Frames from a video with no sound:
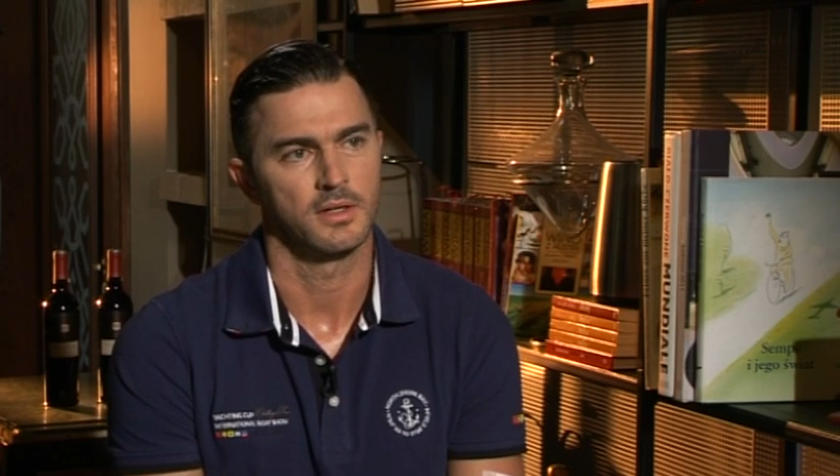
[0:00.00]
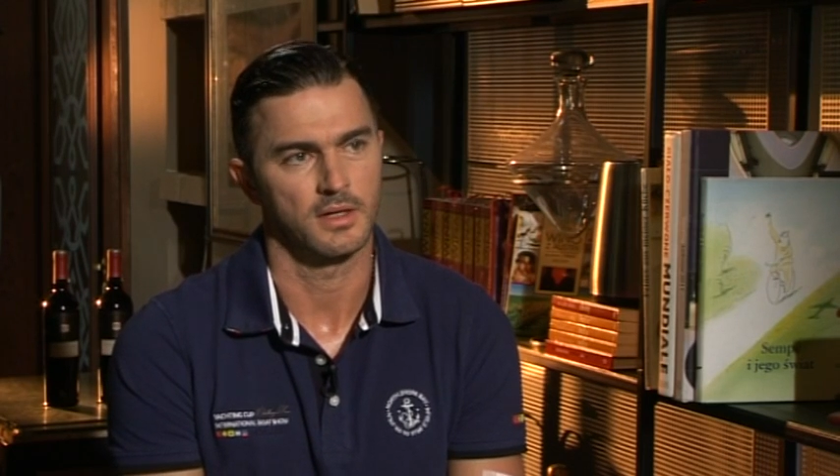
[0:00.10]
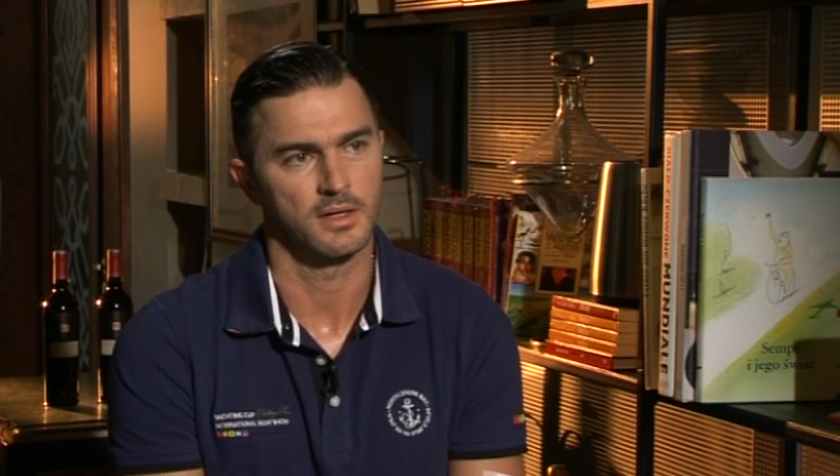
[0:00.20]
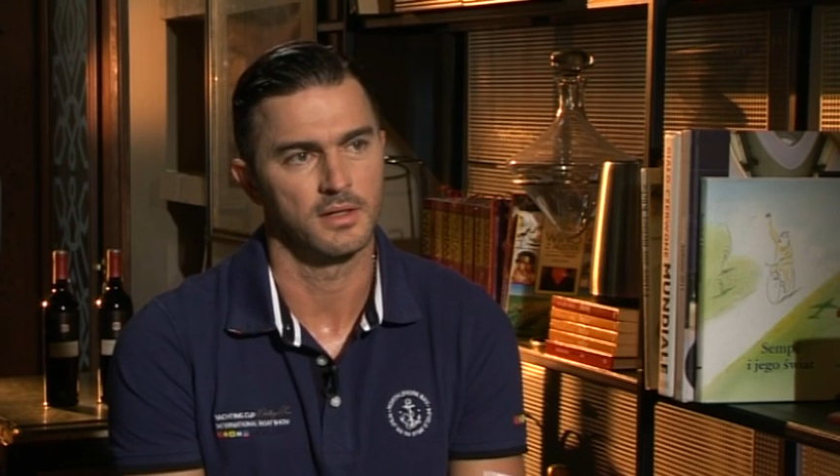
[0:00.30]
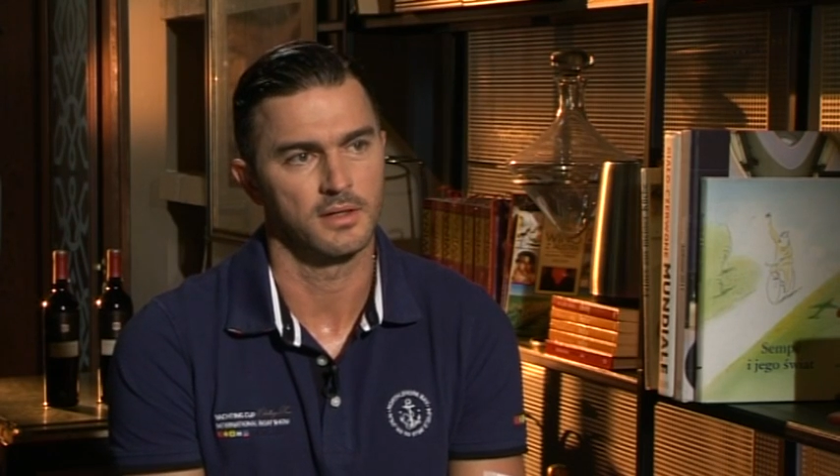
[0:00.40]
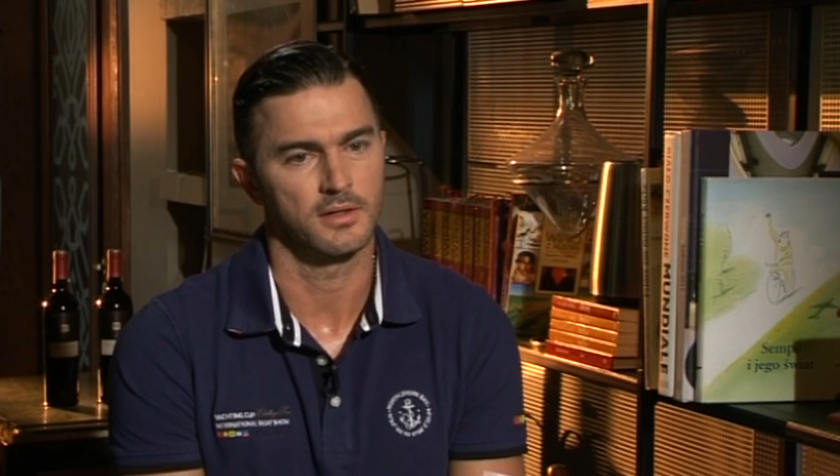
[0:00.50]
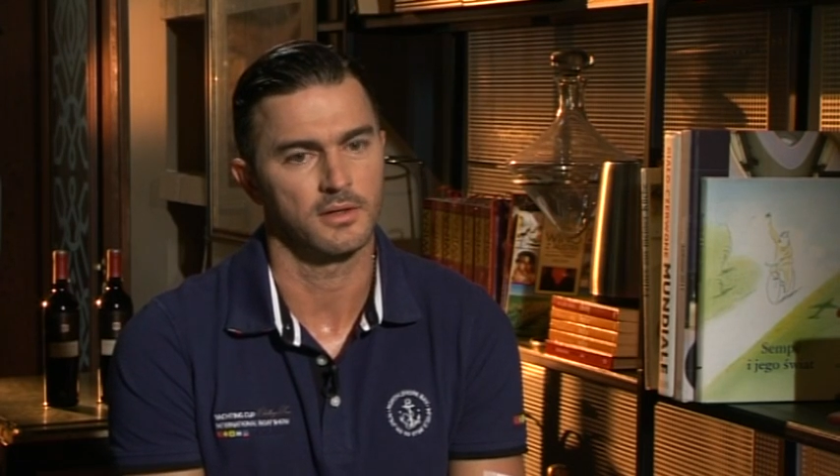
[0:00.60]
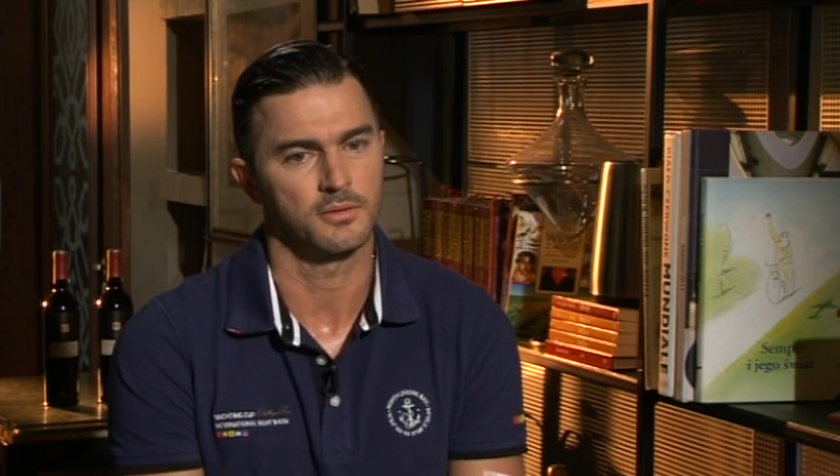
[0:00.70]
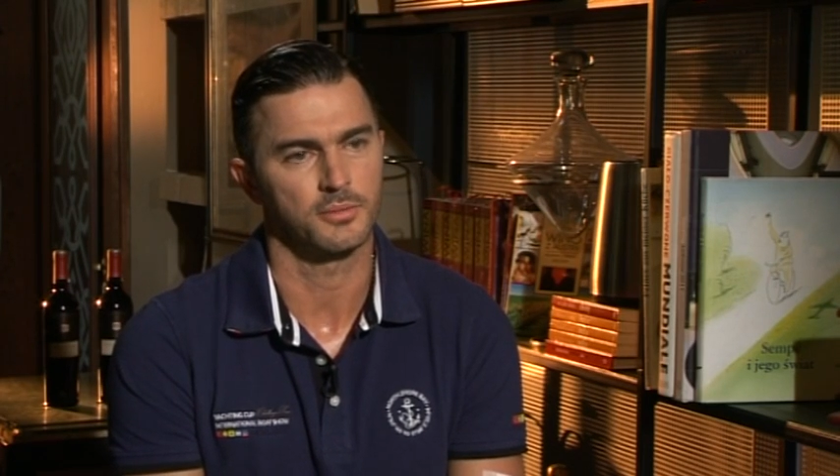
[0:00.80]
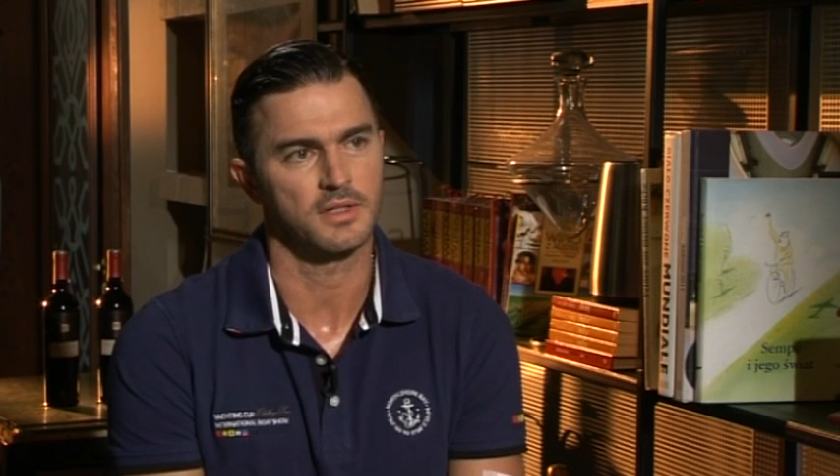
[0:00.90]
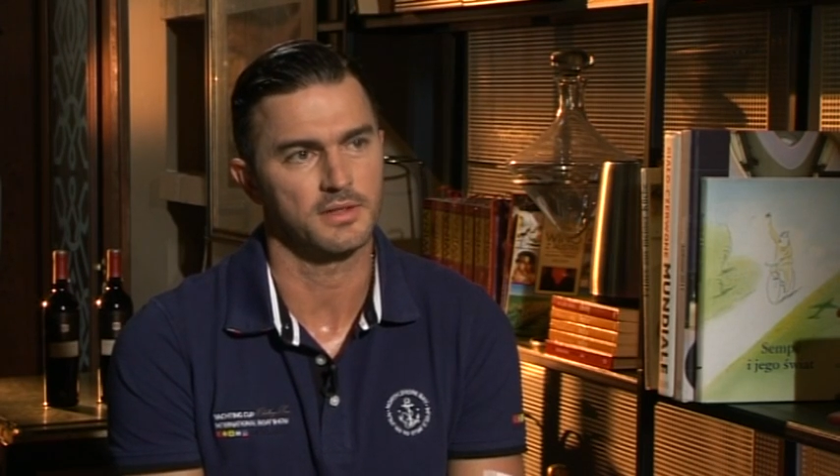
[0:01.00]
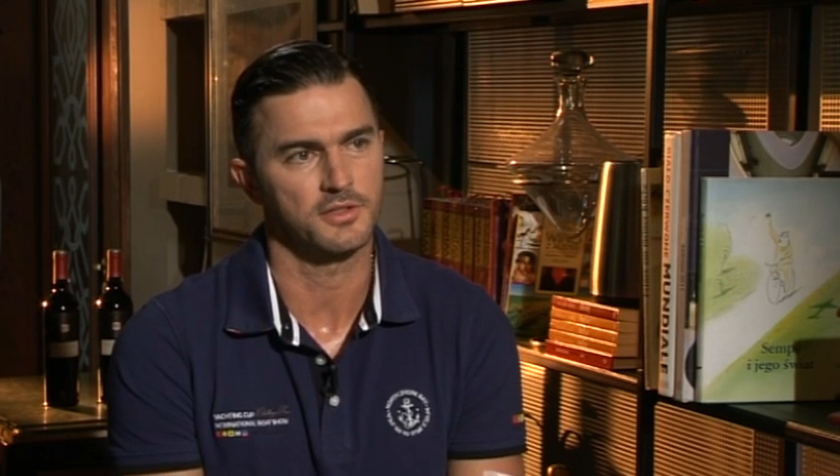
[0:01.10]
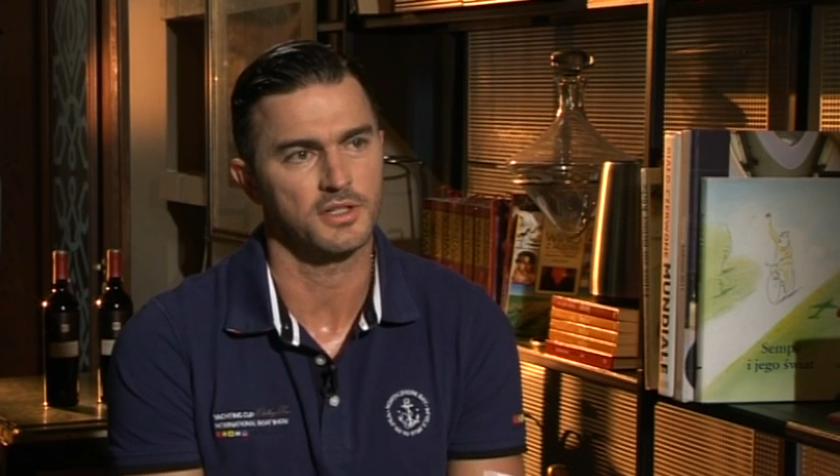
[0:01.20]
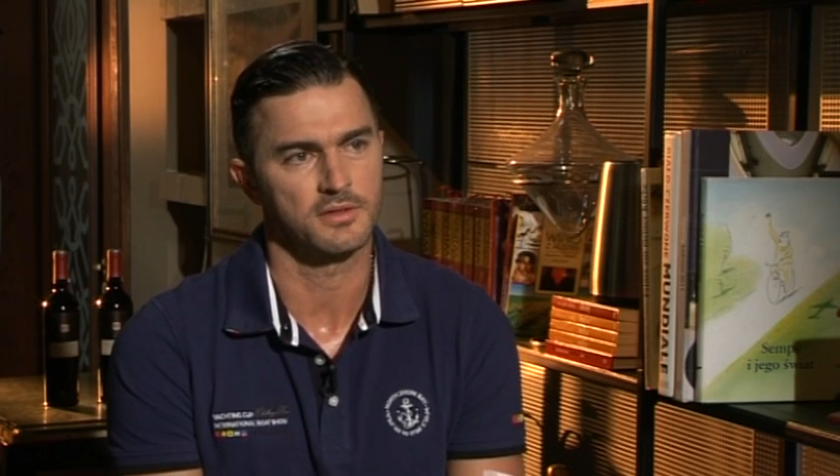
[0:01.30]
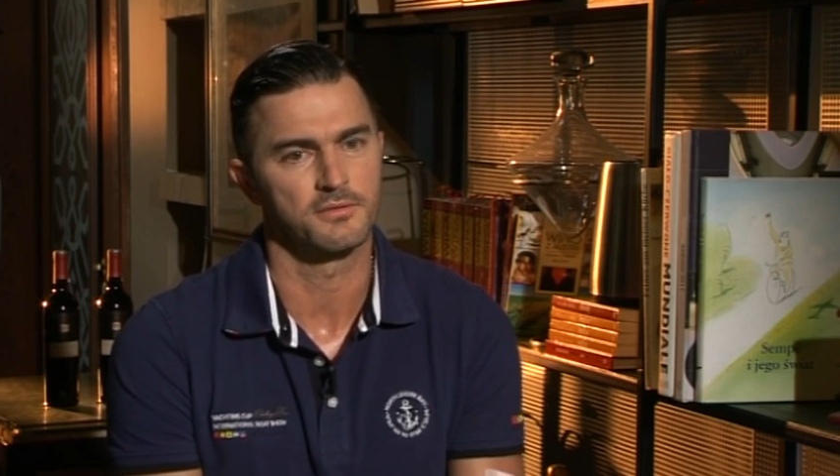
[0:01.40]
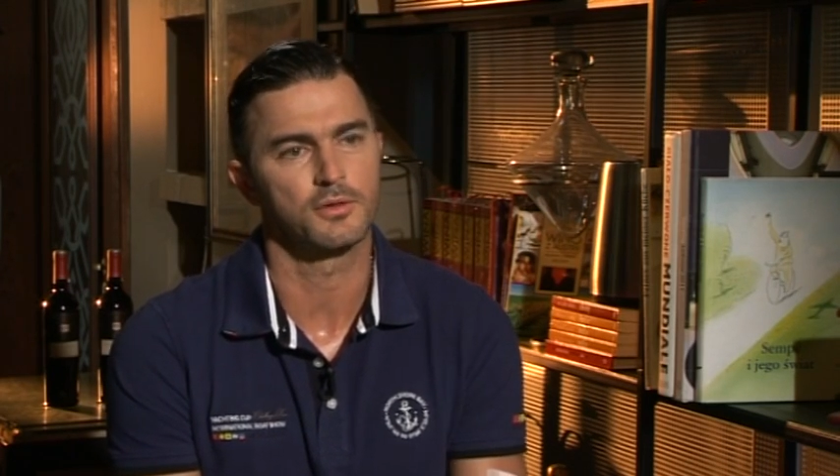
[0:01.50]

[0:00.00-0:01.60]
Ale on potrafi czasem